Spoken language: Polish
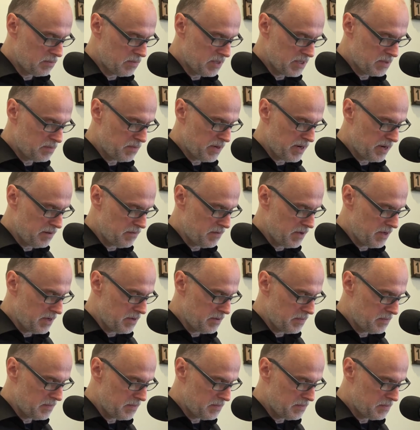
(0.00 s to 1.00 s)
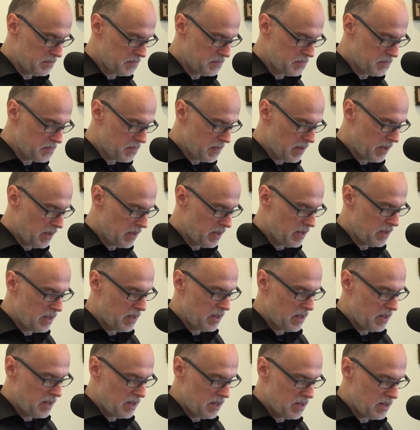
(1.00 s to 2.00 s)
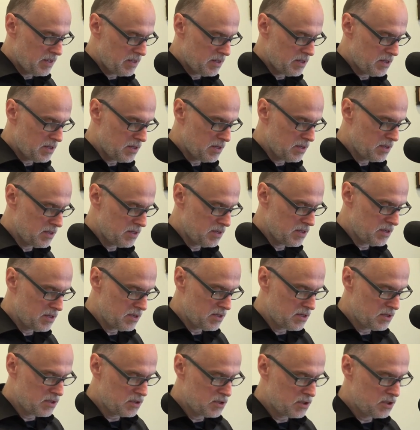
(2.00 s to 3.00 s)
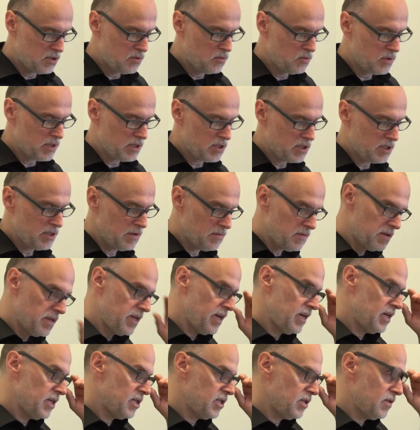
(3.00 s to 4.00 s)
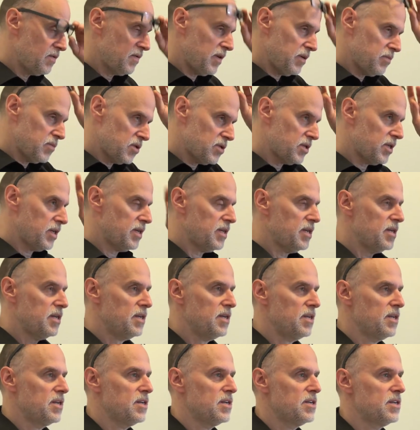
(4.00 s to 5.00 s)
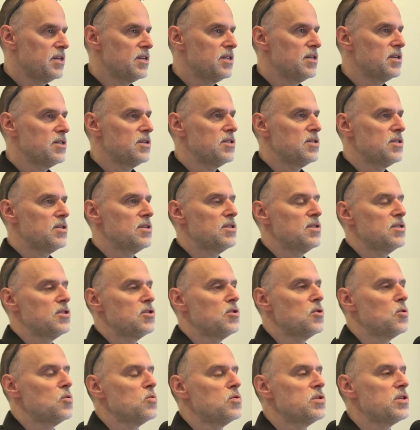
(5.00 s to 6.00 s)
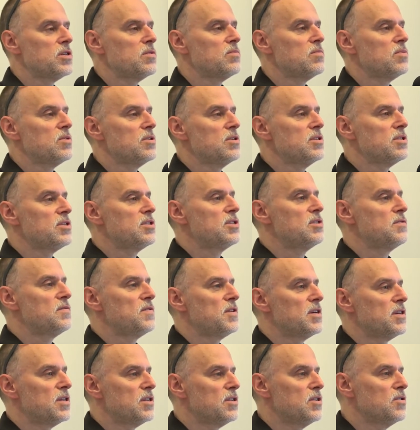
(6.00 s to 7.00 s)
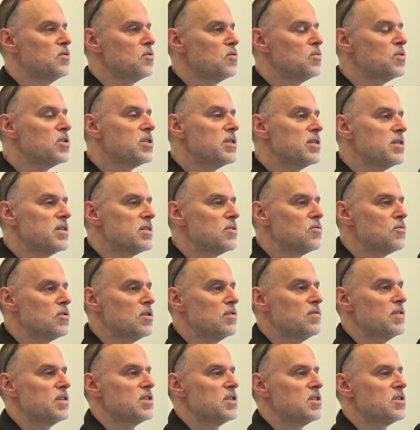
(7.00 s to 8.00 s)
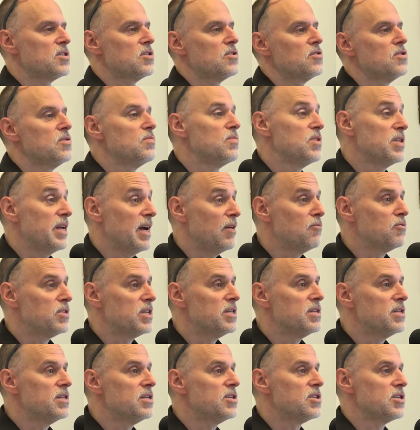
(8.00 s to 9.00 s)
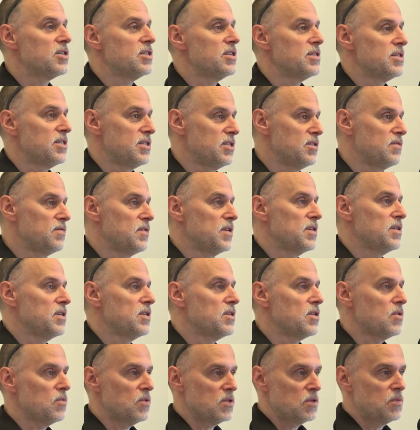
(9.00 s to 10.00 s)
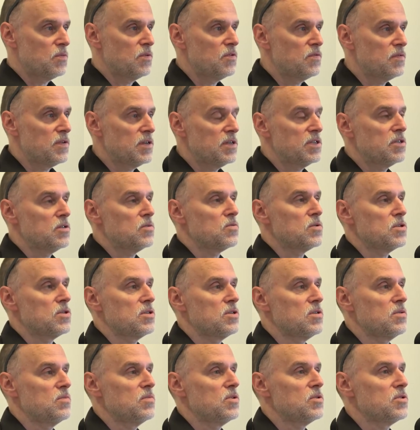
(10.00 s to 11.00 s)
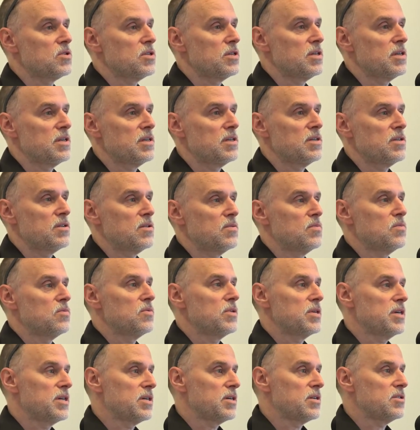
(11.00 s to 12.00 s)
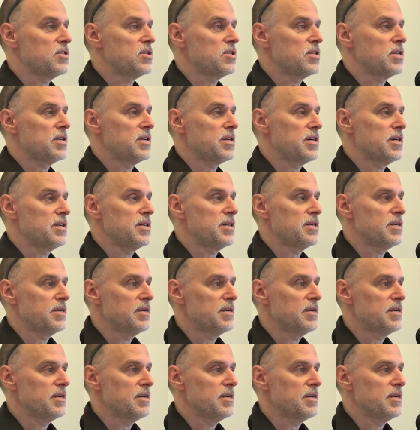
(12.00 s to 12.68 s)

bezprawie. Yy, czy tu też nie wydaje się Wam, że ci ludzie byli zdziwieni? Tu można dyskutować, czy oni byli autentycznie zdziwieni tą odpowiedzią, czy może to była jakaś taka